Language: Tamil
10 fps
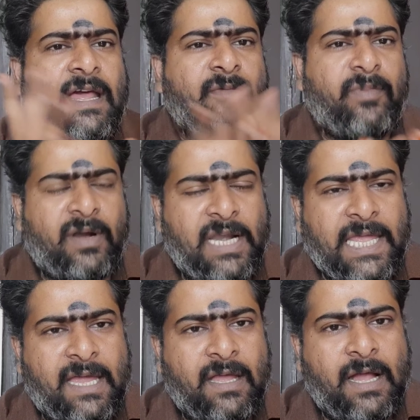யாரும்
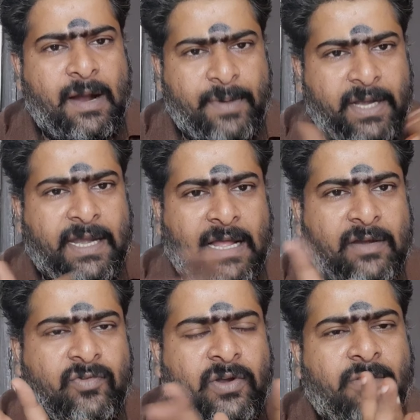பிறக்கலைங்க அப்படின்னு
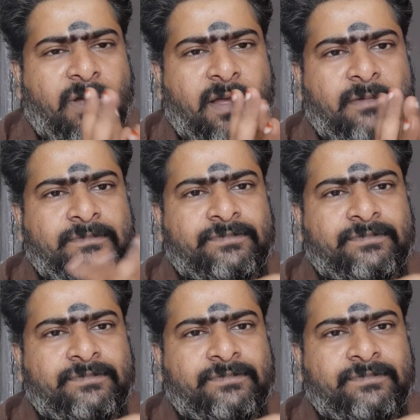டக்குன்னு சொல்லிடுவாங்க